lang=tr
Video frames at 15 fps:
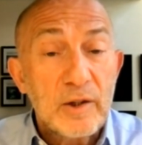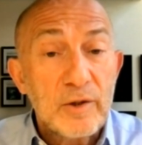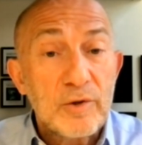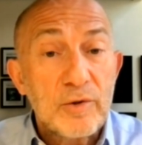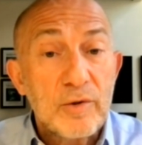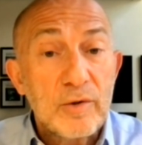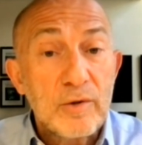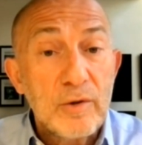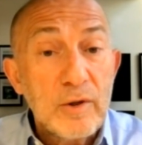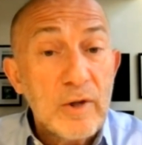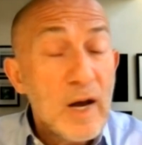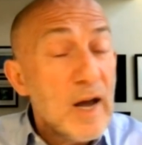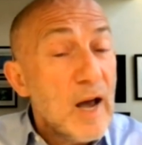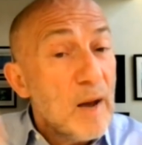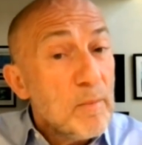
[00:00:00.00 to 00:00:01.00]

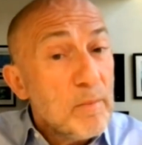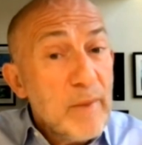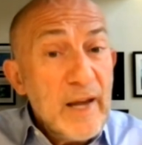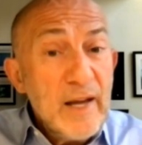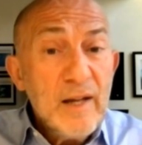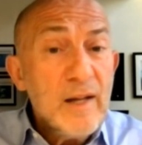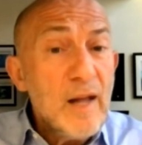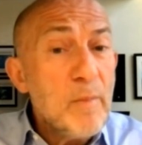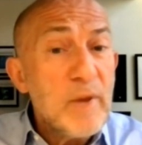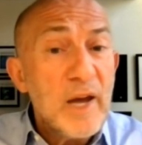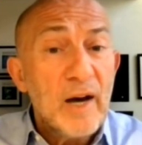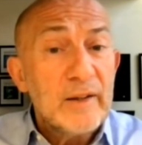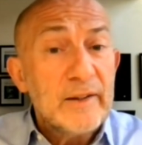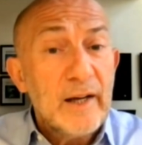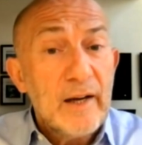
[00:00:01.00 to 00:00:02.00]
çalışıyorsunuz beyin de
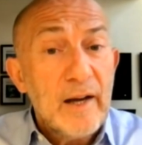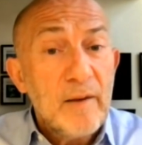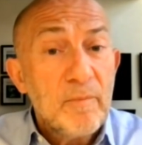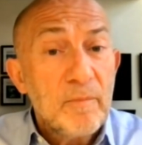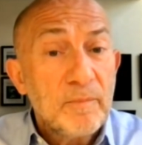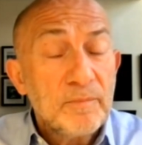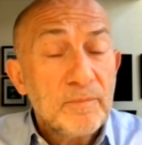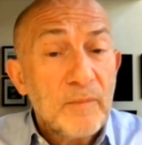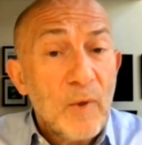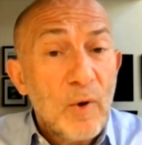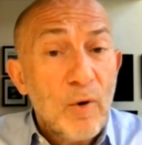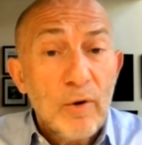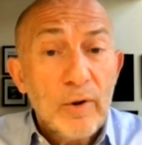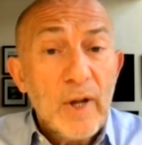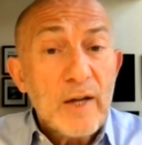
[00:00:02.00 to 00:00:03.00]
bir adele
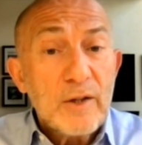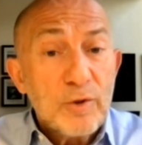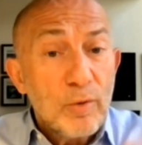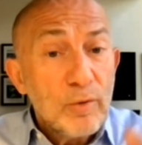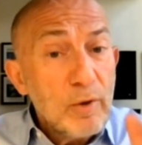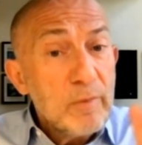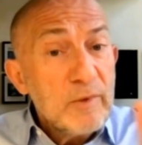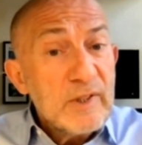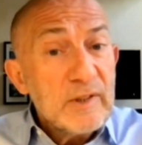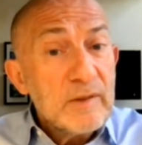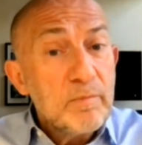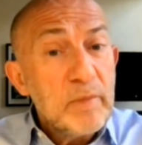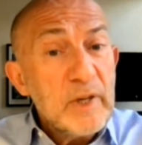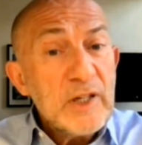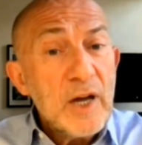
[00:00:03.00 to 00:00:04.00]
ondan sonra onu
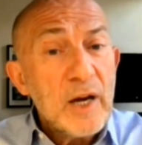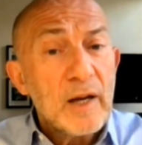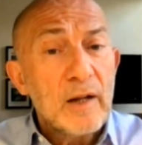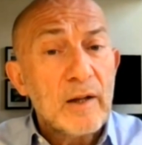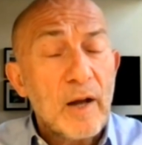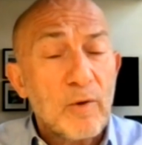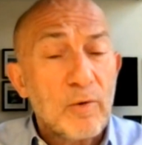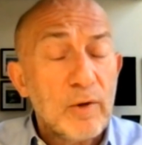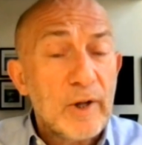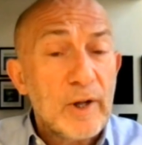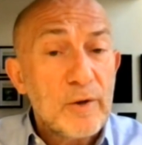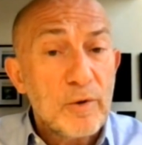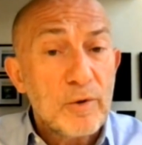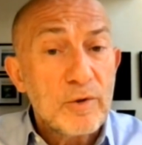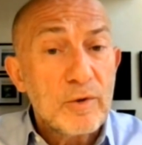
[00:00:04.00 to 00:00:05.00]
bir şekilde
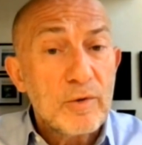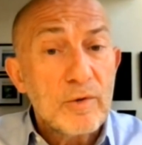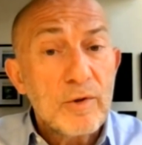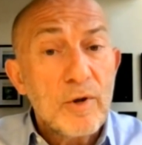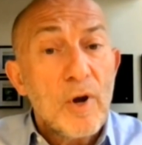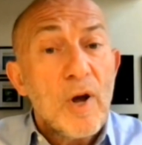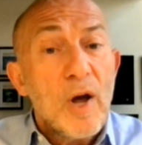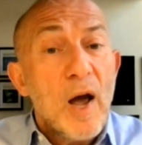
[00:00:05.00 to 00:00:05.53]
kullanıyorsunuz